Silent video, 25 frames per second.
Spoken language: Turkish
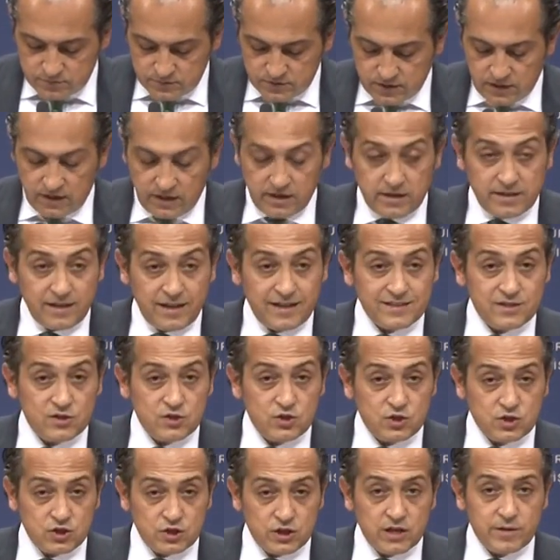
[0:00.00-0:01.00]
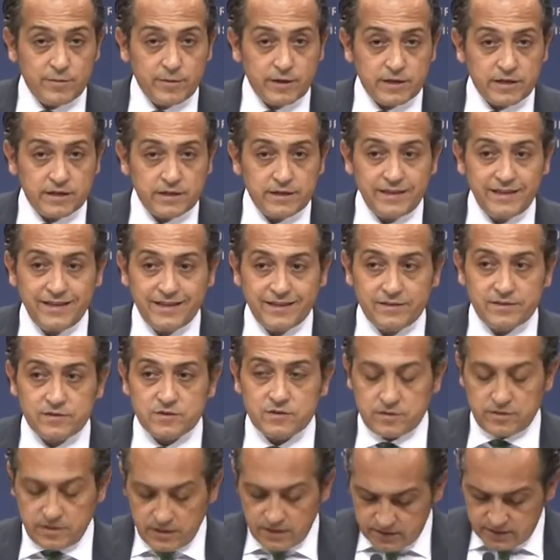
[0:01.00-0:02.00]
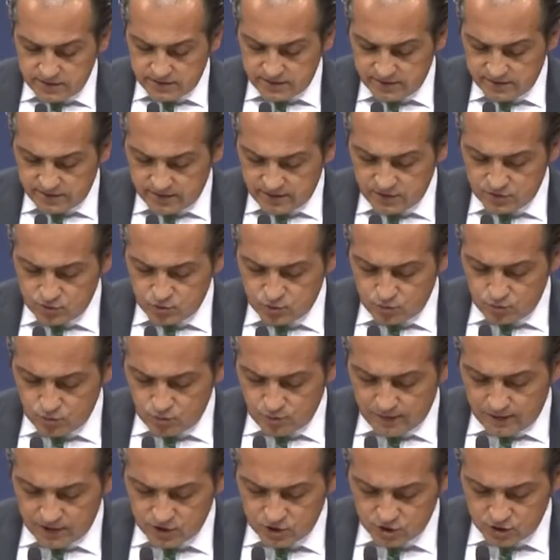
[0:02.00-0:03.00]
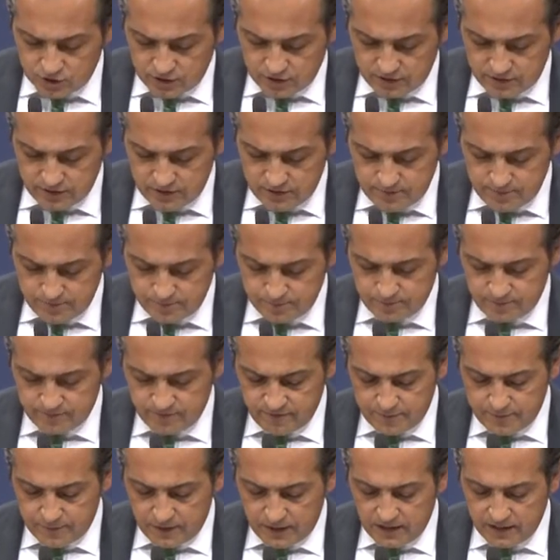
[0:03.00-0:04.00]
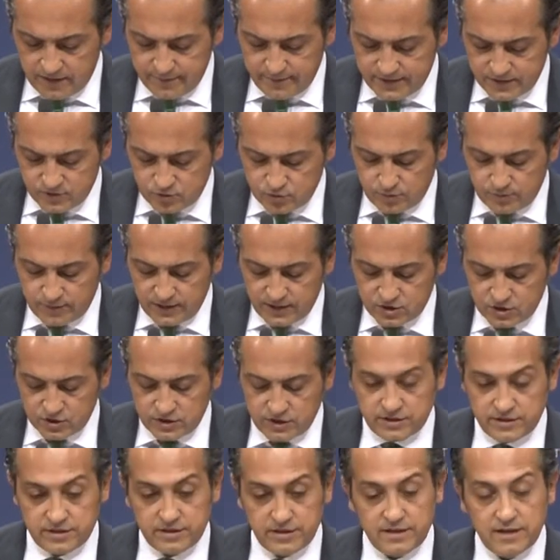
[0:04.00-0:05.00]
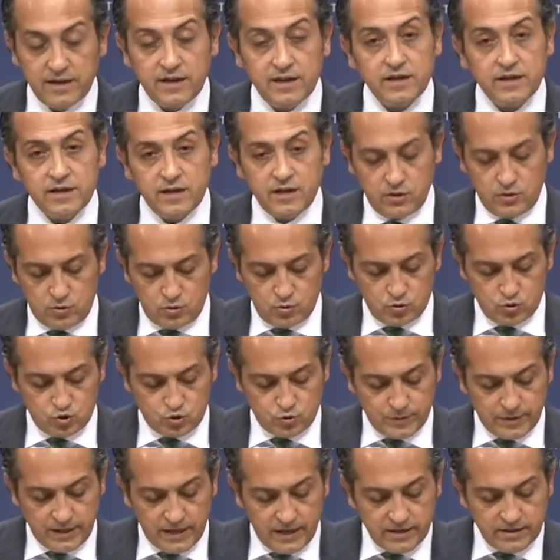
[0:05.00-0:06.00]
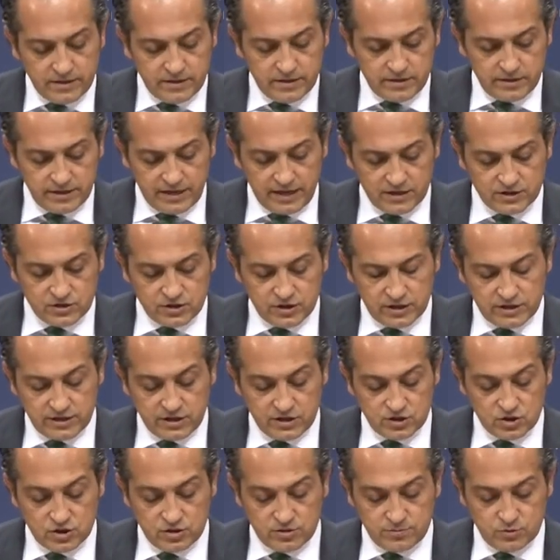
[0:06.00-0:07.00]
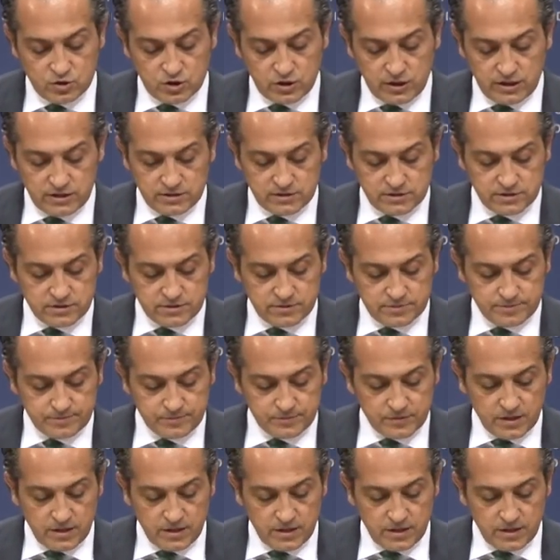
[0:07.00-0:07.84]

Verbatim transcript: Karadağ'da İşleri Bakanı'nın yanı sıra Karadağ Cumhurbaşkanı ve Parlamento Başkanı ile görüşmeler gerçekleştirmişlerdir.